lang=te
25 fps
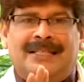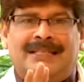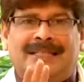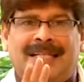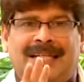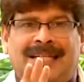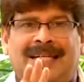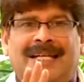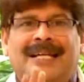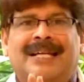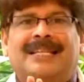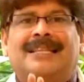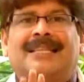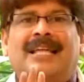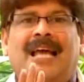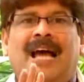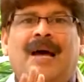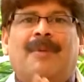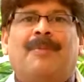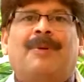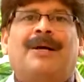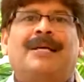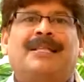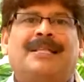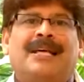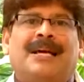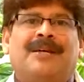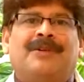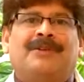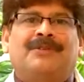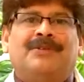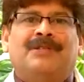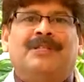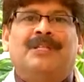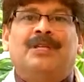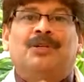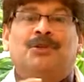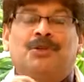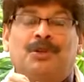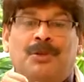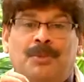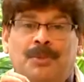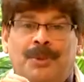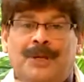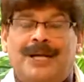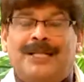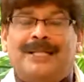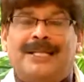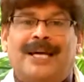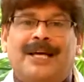చక్కగా తేమగా తయారవుతుంది
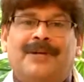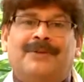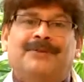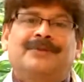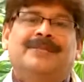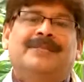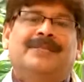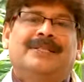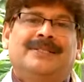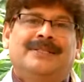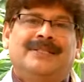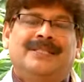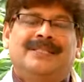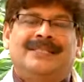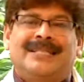నునుపుగా తయారవుతుంది